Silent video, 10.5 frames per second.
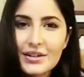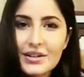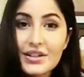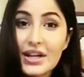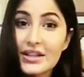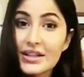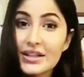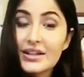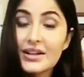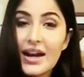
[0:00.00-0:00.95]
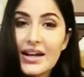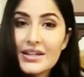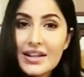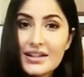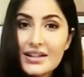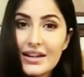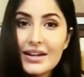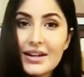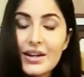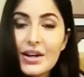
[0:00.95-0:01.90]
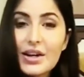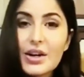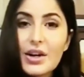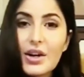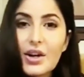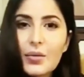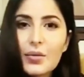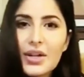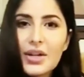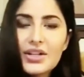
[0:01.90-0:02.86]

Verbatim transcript: के किस कलाकार का अभिनय उन्हें पसंद आया है